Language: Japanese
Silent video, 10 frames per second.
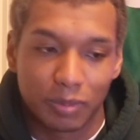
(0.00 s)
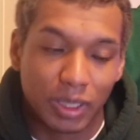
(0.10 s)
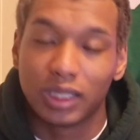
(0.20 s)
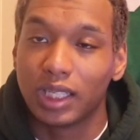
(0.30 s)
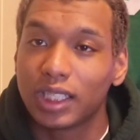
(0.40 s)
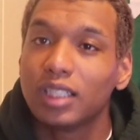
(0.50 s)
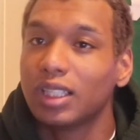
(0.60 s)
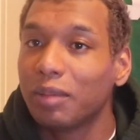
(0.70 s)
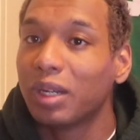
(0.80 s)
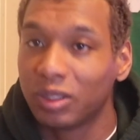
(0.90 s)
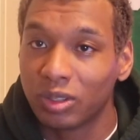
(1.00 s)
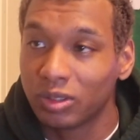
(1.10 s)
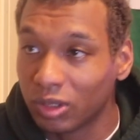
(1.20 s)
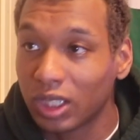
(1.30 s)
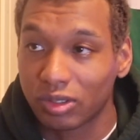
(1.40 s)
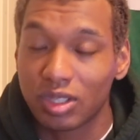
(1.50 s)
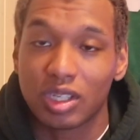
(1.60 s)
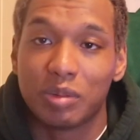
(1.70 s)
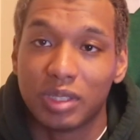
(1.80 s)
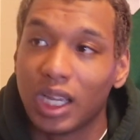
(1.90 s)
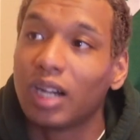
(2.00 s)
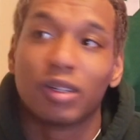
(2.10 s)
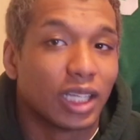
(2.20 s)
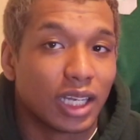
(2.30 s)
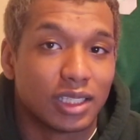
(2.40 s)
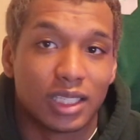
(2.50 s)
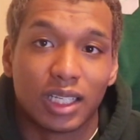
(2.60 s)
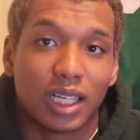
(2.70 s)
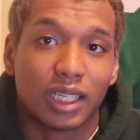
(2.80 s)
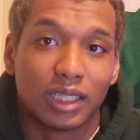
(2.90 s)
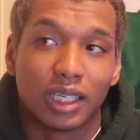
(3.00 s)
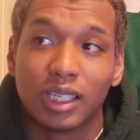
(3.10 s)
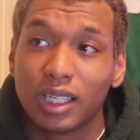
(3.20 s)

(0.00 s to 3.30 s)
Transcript: まあ、できるなら、まあ、動画それぞれ見てあこんな感じなんだって